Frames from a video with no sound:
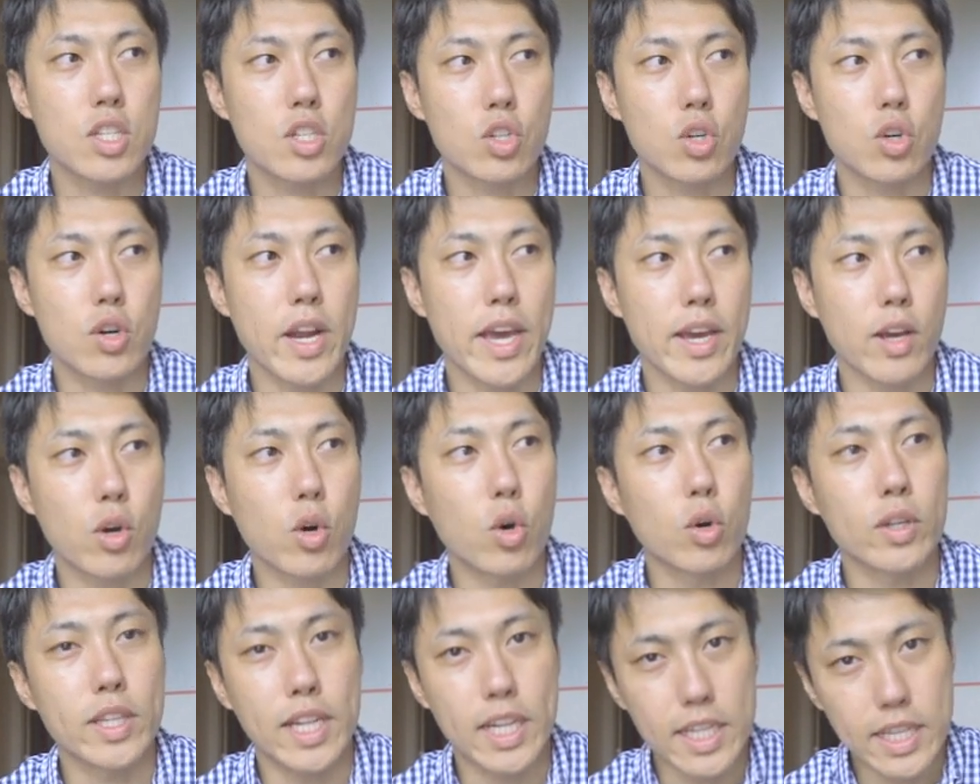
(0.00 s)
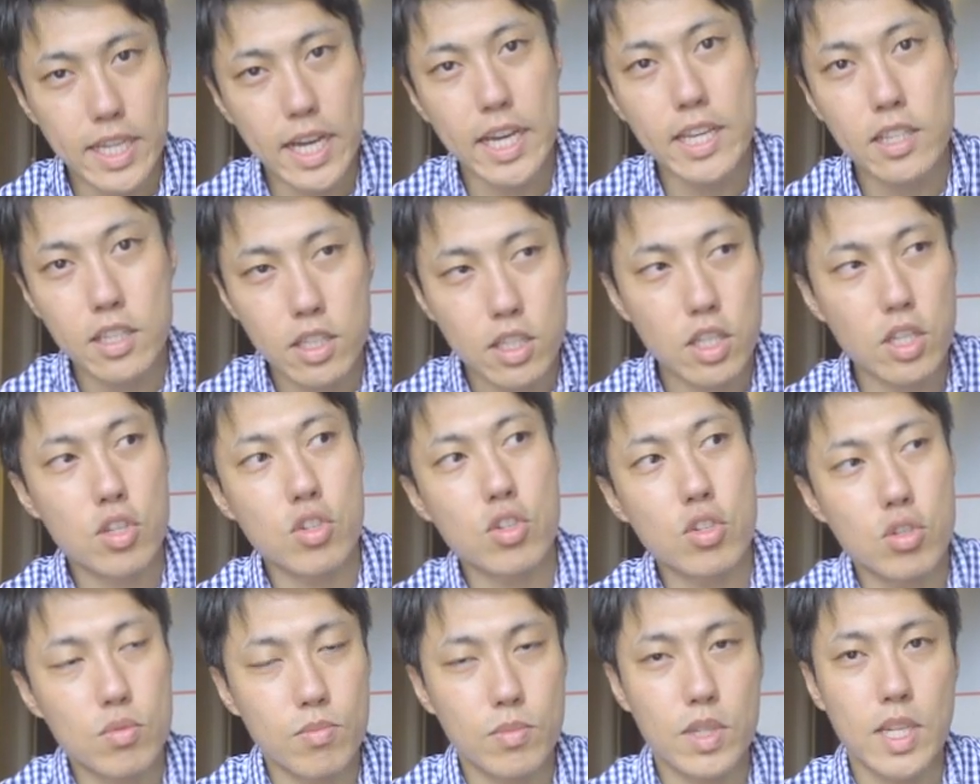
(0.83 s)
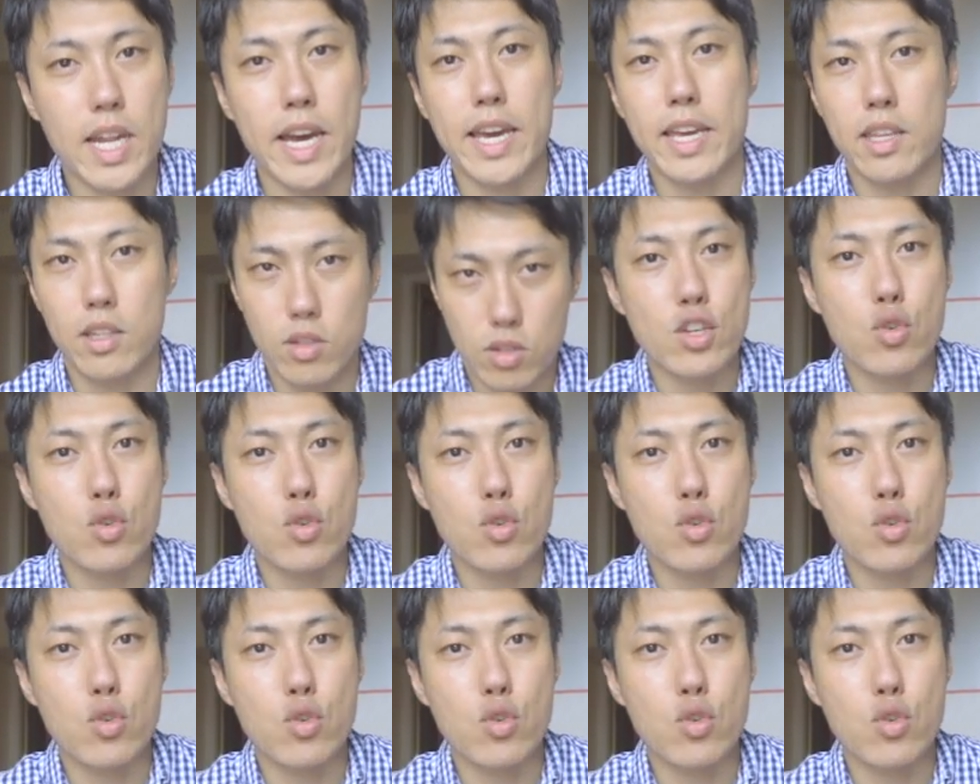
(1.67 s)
将来こうなりたいっていう未来、